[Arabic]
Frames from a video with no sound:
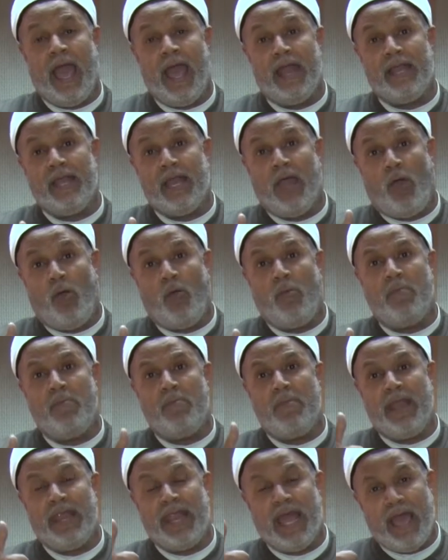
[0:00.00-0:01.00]
أن
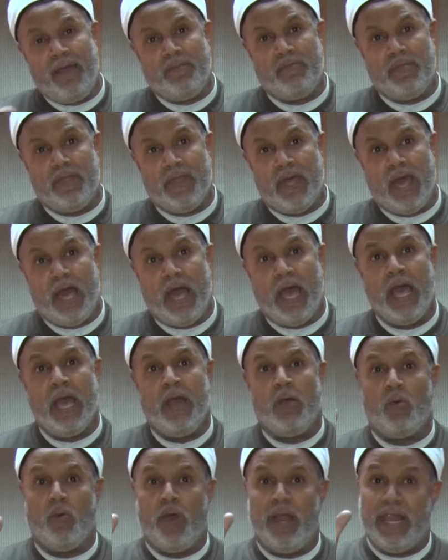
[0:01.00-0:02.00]
يعم الأمن
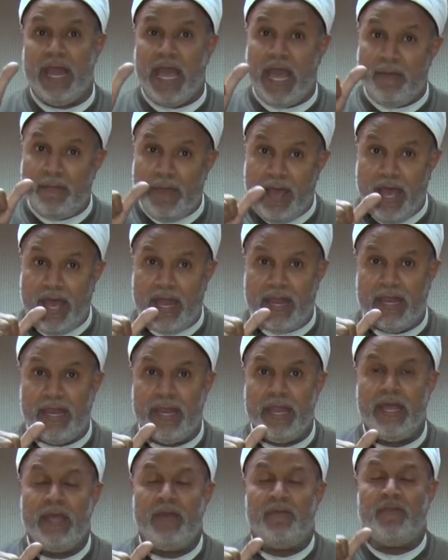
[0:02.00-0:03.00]
والأمان
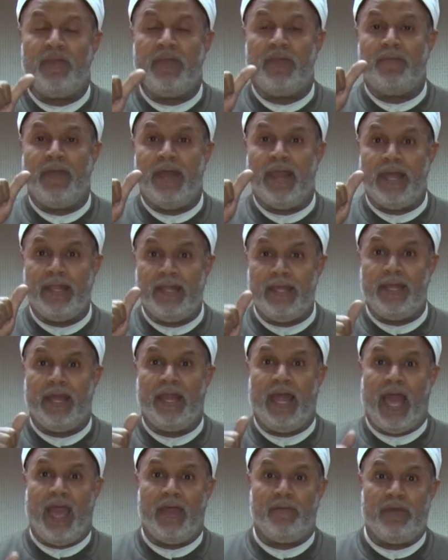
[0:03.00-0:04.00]
في بلدنا
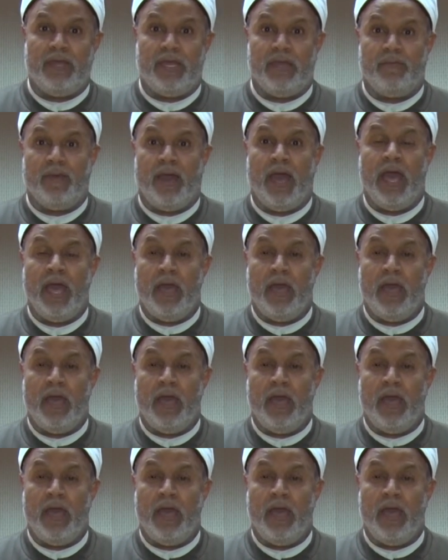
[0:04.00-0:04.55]
الحبيبة